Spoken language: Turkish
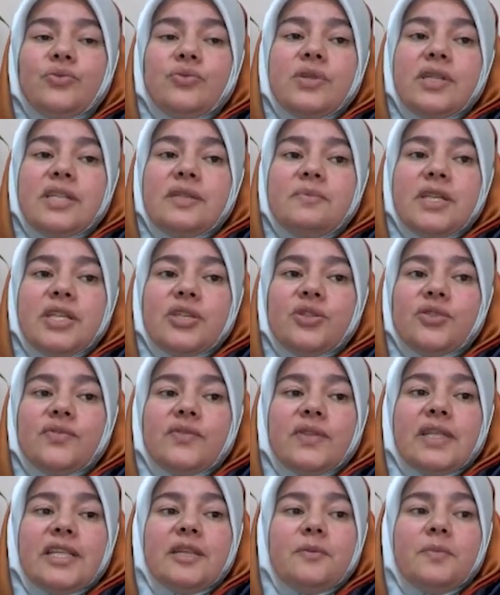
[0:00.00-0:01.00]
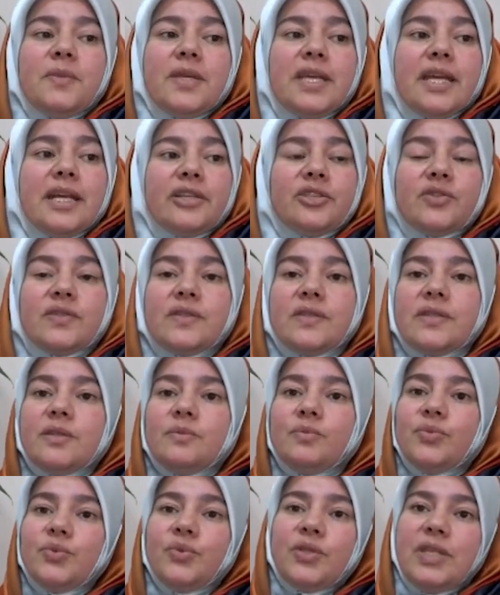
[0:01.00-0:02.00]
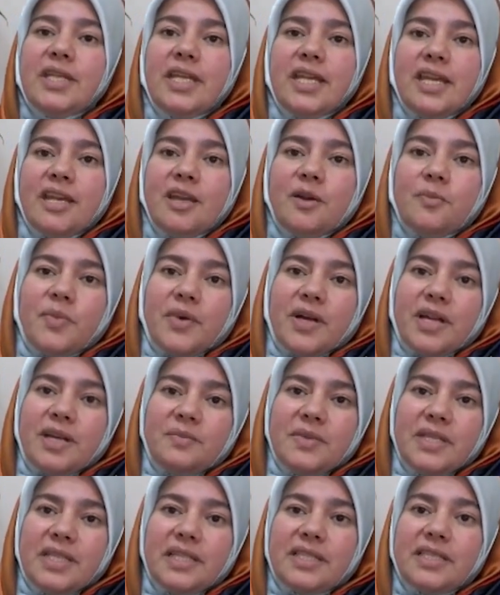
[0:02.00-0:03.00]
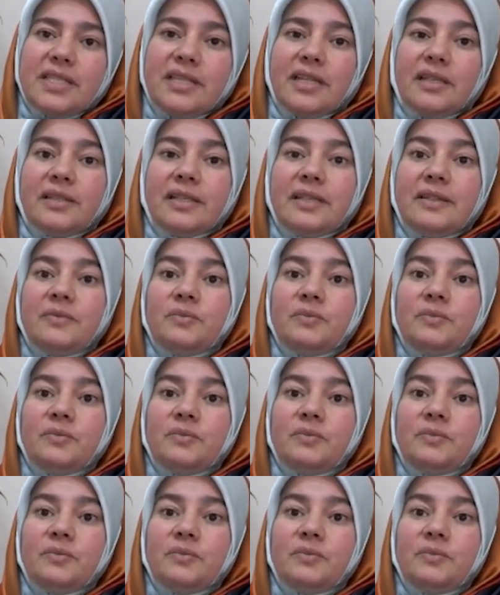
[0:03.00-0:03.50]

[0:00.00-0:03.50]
19-20 yaşındaki bir genç kıza bunu niye yapar bir insan?